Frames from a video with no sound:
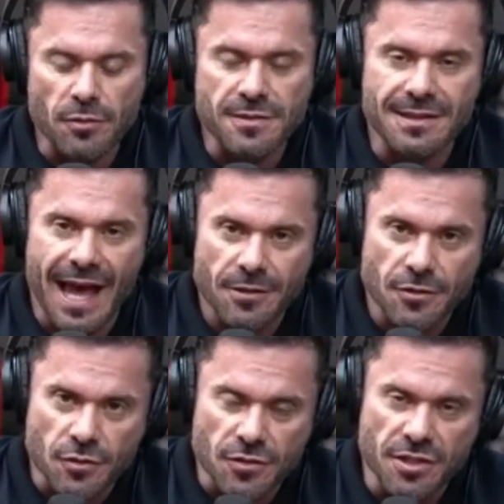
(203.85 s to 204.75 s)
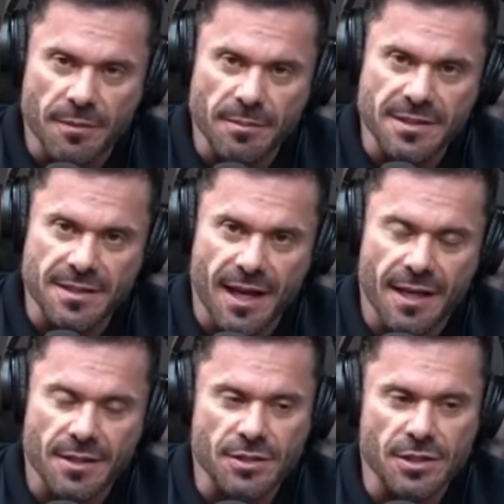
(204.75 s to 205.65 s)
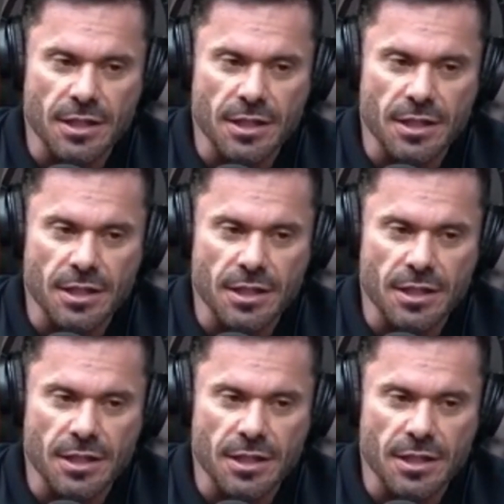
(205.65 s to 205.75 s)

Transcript: Mas Deus estava comigo,